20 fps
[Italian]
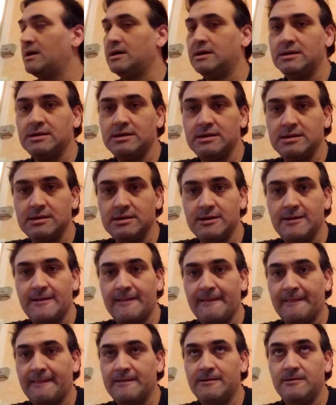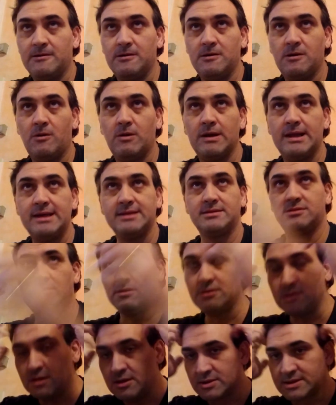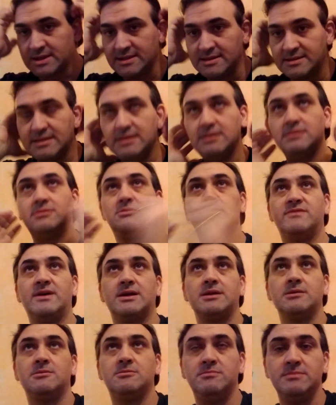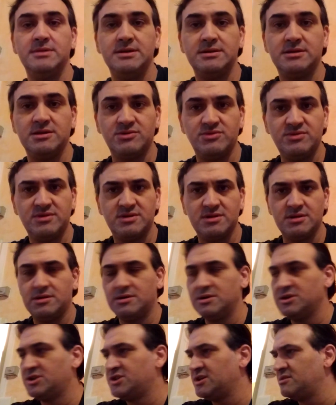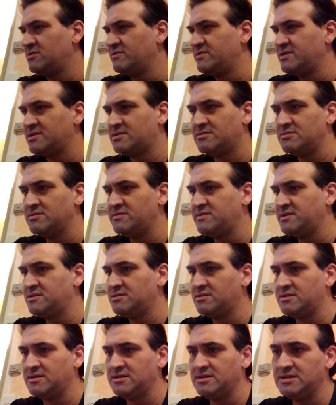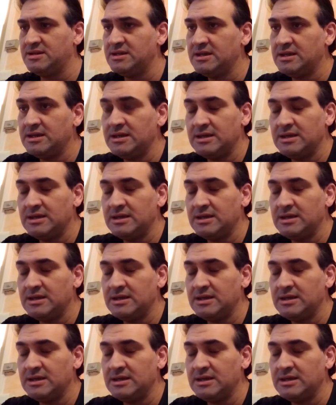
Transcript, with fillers: Eh, ho letto e ho sentito vari commenti sui social, ho visto i video dei,